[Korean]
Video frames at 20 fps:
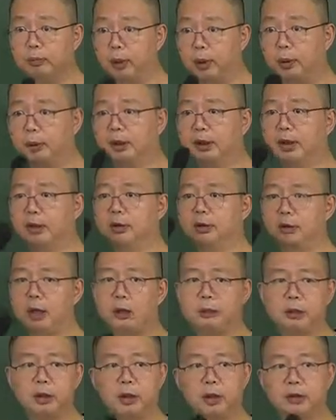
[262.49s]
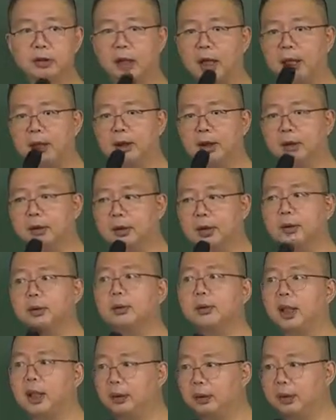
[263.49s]
바로 이제 수갑체여서 강제로
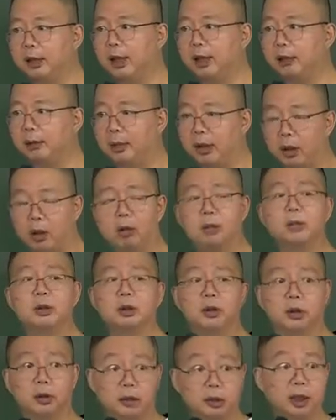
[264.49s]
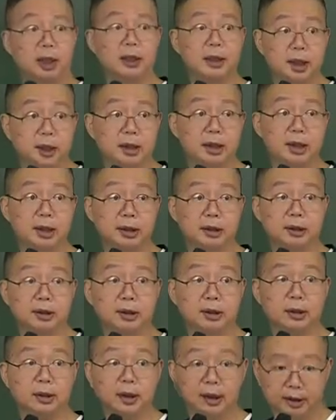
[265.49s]
끌고 나온 다음에 건물 철거를 한다는 얘기죠.
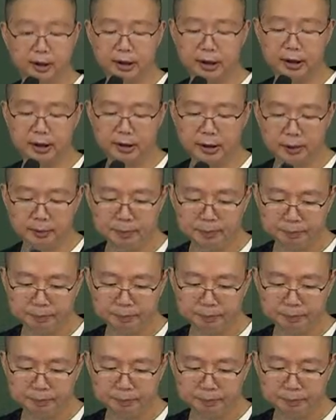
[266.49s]
아시겠죠?